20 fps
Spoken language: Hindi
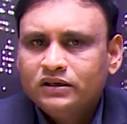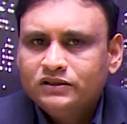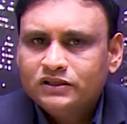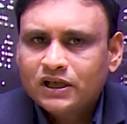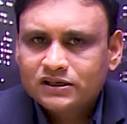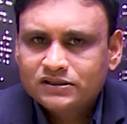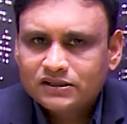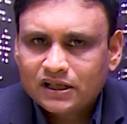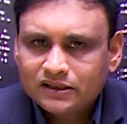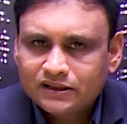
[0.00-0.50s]

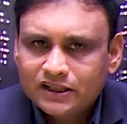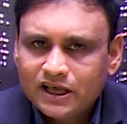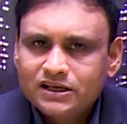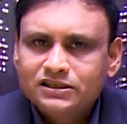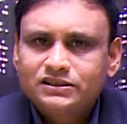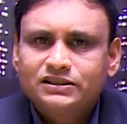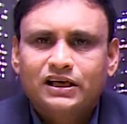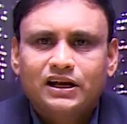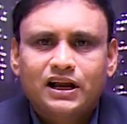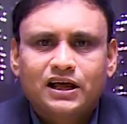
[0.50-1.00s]
यह
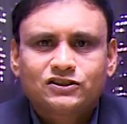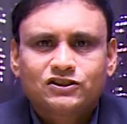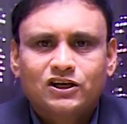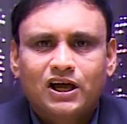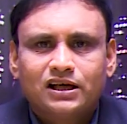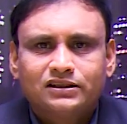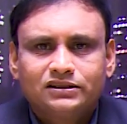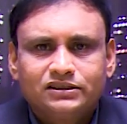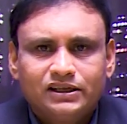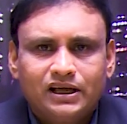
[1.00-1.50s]
संदेश देना
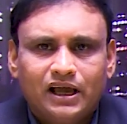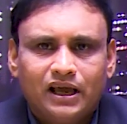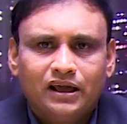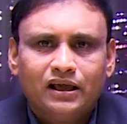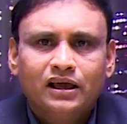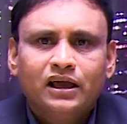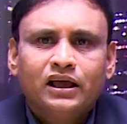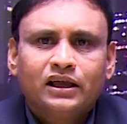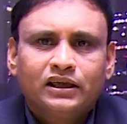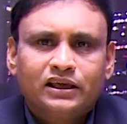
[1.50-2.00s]
चाहती है
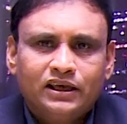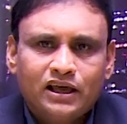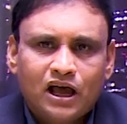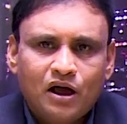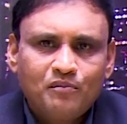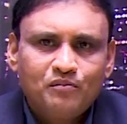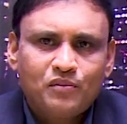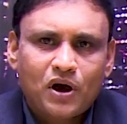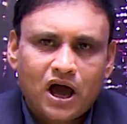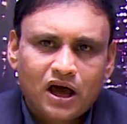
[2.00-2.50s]
कि
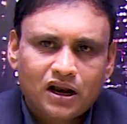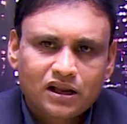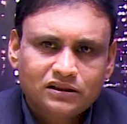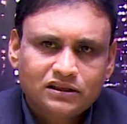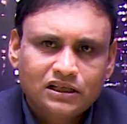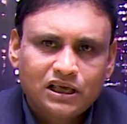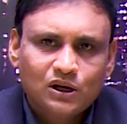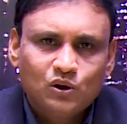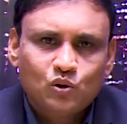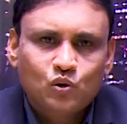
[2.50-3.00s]
हम भारत
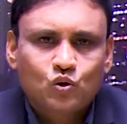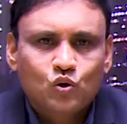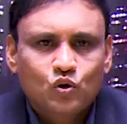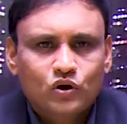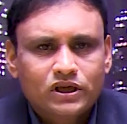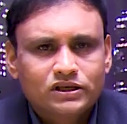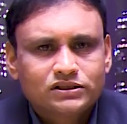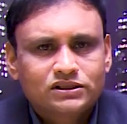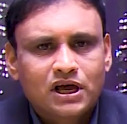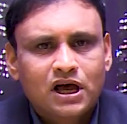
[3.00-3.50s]
के लोगों
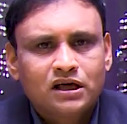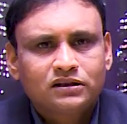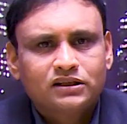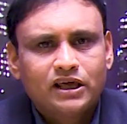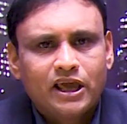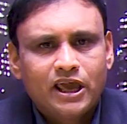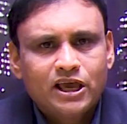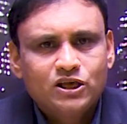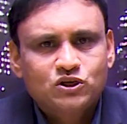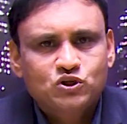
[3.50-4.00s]
के साथ
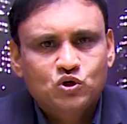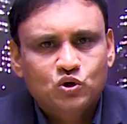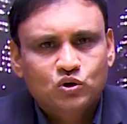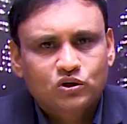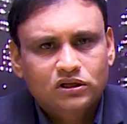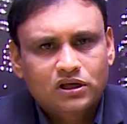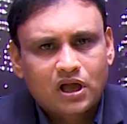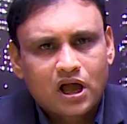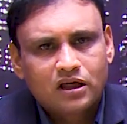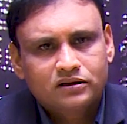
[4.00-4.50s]

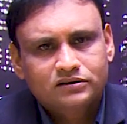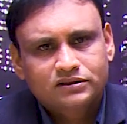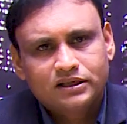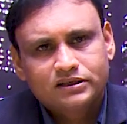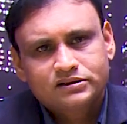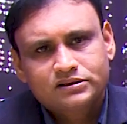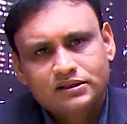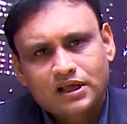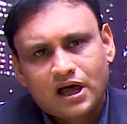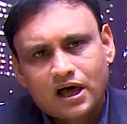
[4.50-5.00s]
एकजुटता के
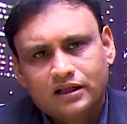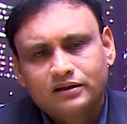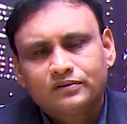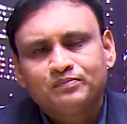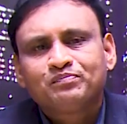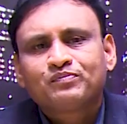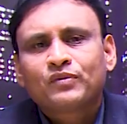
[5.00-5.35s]
साथ